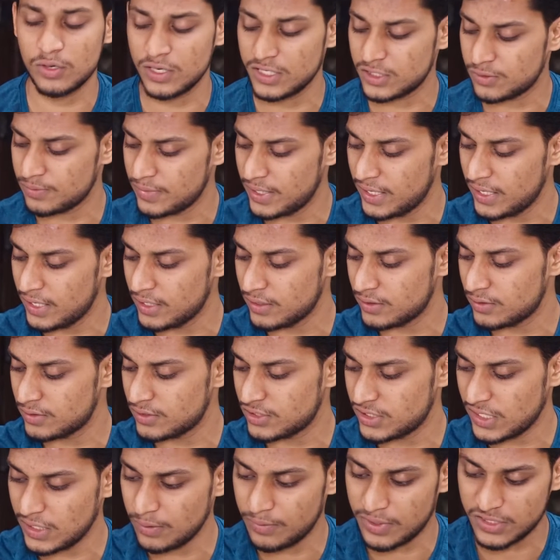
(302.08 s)
इसमें
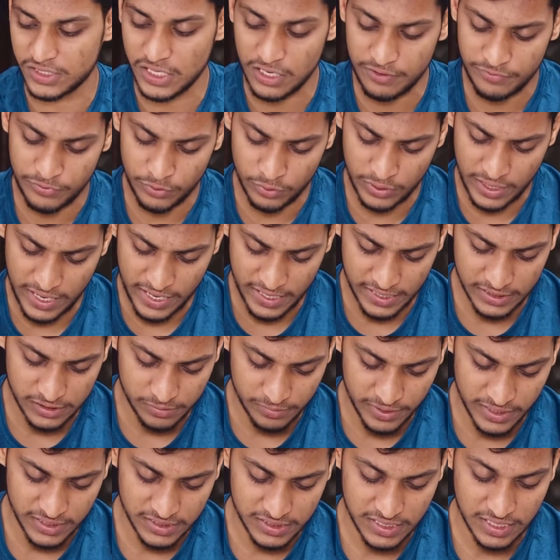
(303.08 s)
शायद मसल फ्यूल है
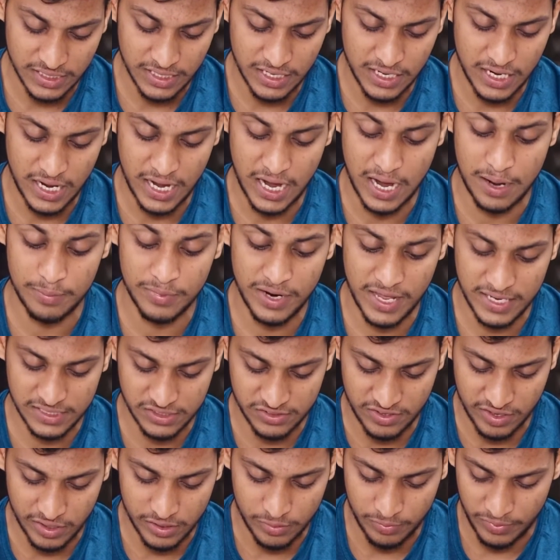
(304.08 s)
किसमें जिसके अंदर आंवला
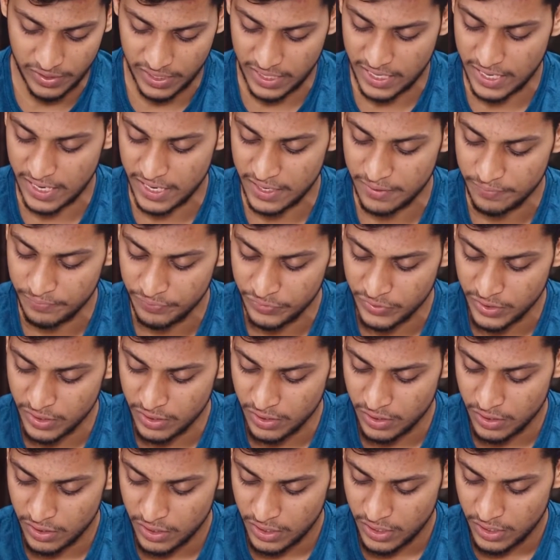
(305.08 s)
एक्सट्रैक्ट भी है
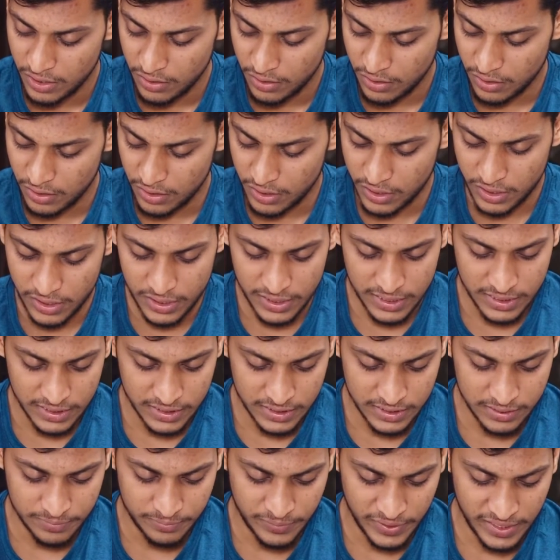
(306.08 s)
और
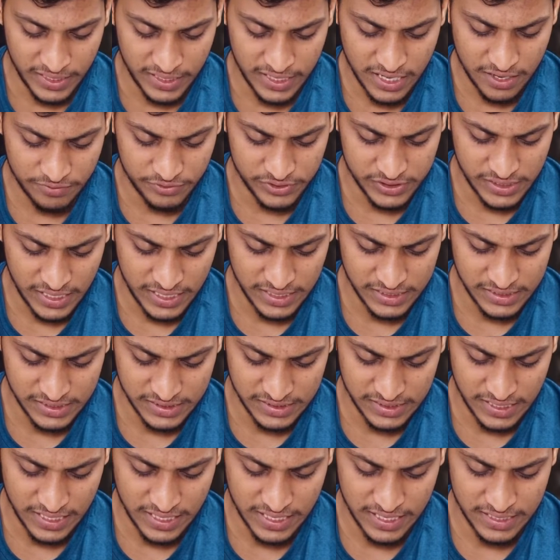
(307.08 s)
भी काफ़ी सारी
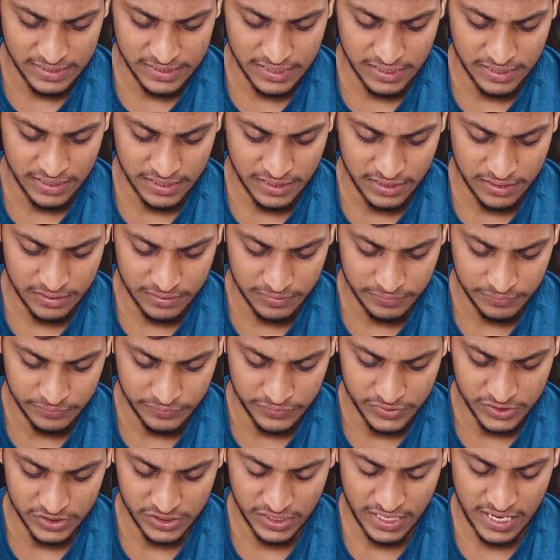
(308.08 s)
चीज़ें हैं इसके अंदर
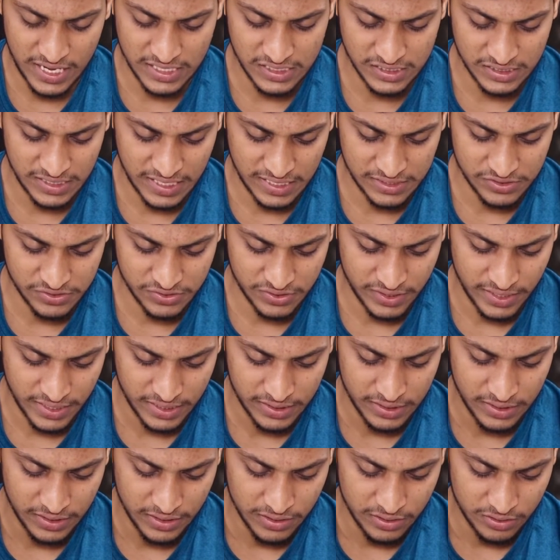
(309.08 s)
शिलाजीत
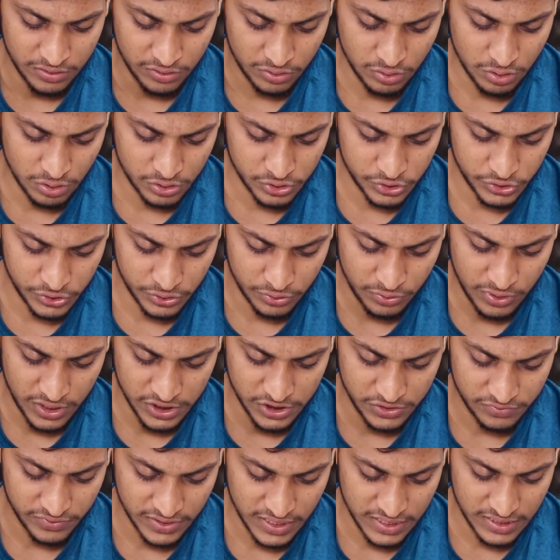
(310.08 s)
एक्सट्रैक्ट गोक्षरू
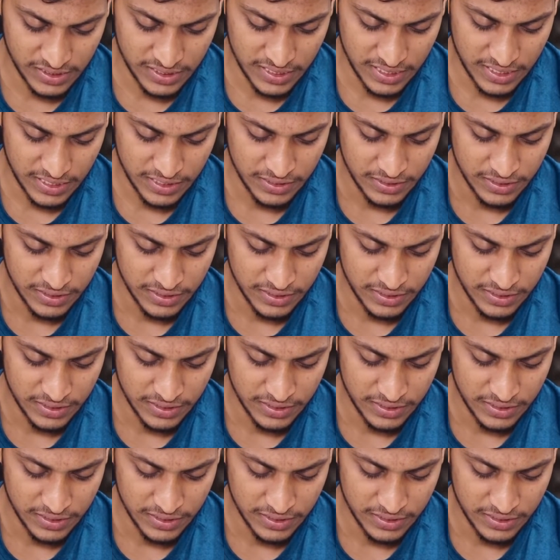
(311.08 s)
अश्वगंधा